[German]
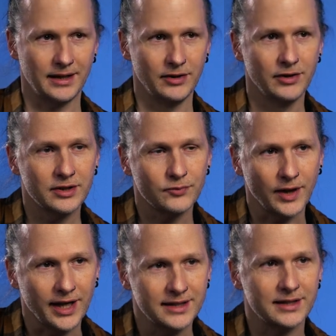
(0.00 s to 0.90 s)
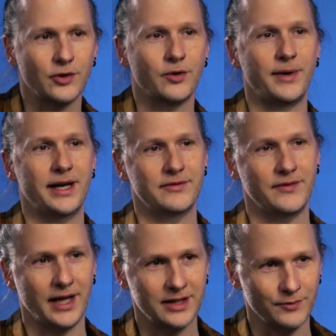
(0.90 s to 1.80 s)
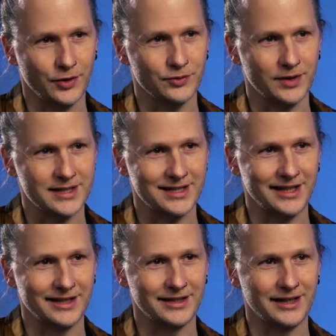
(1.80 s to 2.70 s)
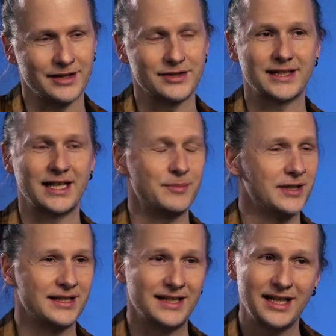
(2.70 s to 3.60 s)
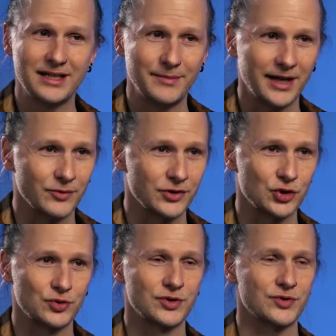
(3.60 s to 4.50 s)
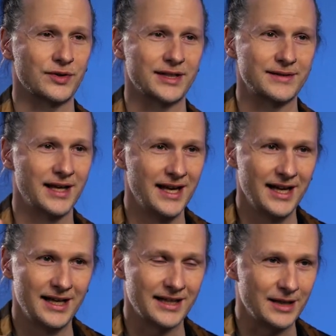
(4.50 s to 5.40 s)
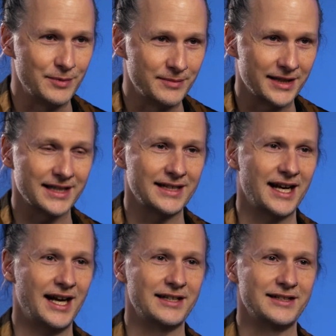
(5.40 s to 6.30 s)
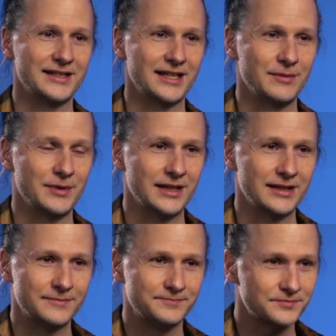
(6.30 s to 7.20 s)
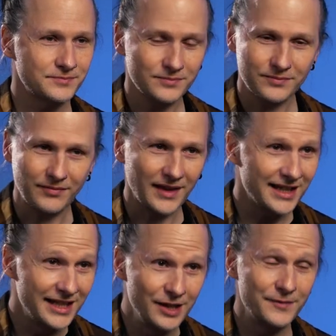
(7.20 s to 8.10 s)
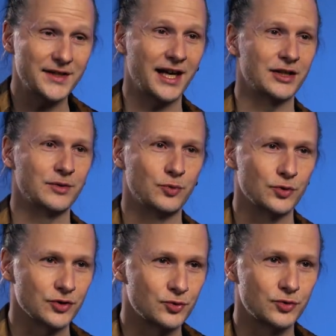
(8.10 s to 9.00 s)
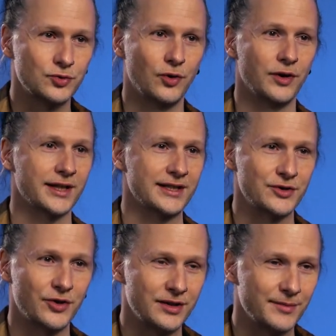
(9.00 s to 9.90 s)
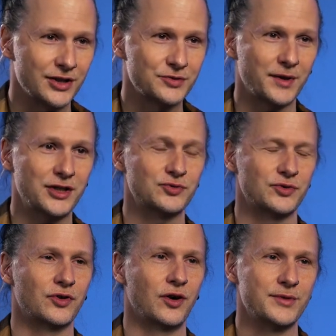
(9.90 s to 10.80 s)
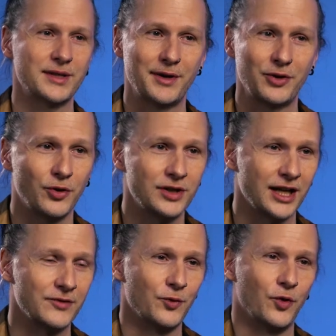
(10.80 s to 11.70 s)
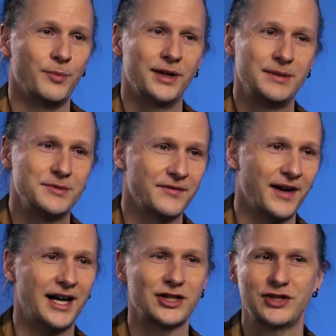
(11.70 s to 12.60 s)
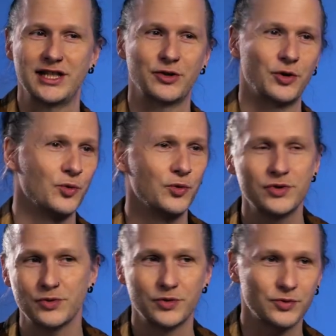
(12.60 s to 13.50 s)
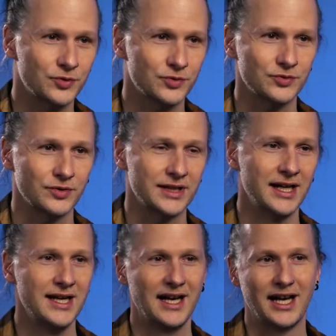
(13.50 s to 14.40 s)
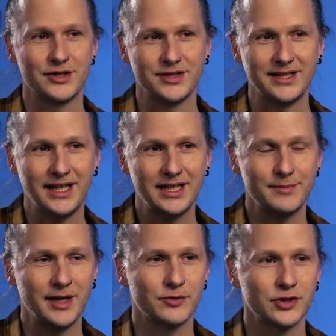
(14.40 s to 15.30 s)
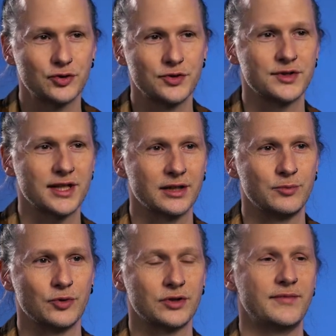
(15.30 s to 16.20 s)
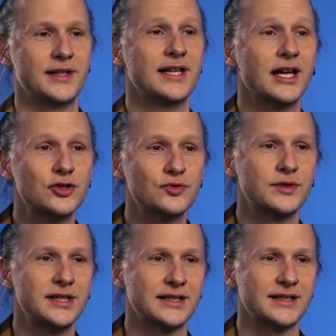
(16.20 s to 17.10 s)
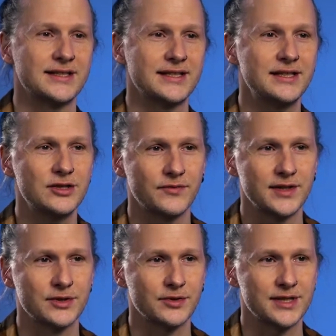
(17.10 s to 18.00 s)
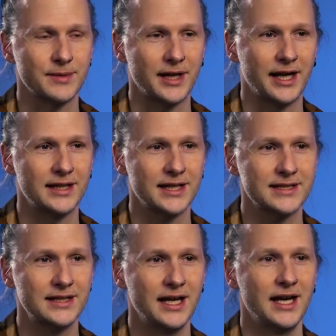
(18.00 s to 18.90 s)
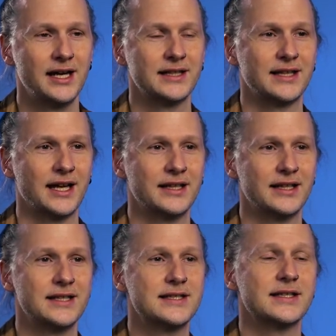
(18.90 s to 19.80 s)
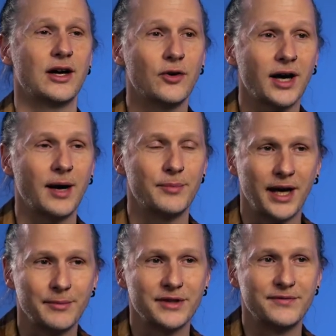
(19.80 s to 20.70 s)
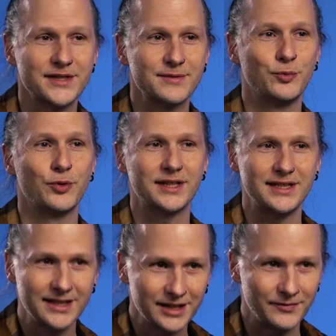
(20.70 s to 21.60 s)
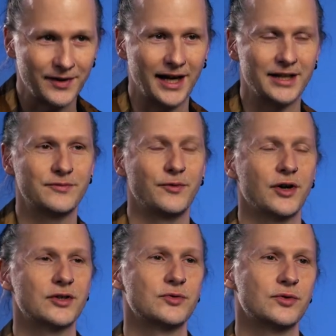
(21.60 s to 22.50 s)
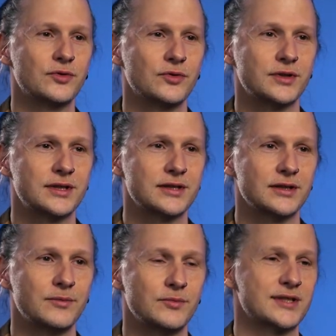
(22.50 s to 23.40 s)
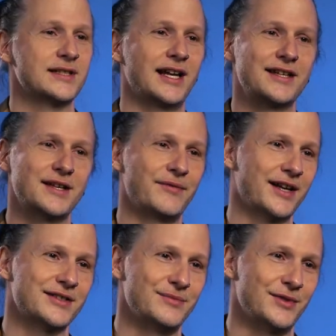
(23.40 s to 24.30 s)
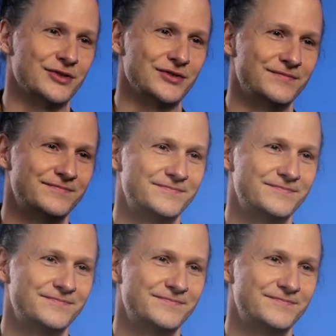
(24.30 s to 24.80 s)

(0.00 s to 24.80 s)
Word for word: irgendwo endet auch meine Verantwortung als Lehrender. Also ich gebe ihnen jede Menge Unterstützung. Ich gebe ihnen Materialien, ich gebe ihnen Hilfsangebote, Tutorien. Sie können in meine Sprechstunde kommen. Ich habe ein Online-Forum, bei dem Sie Fragen stellen können und, und, und, und, und. Also jede Menge Unterstützungsangebote. Und wenn dann Studierende sich nicht auf dieses Konzept einlassen, dann ist es auch ab einem gewissen Punkt ihre Verantwortung und ähm, es sind alles erwachsene Menschen.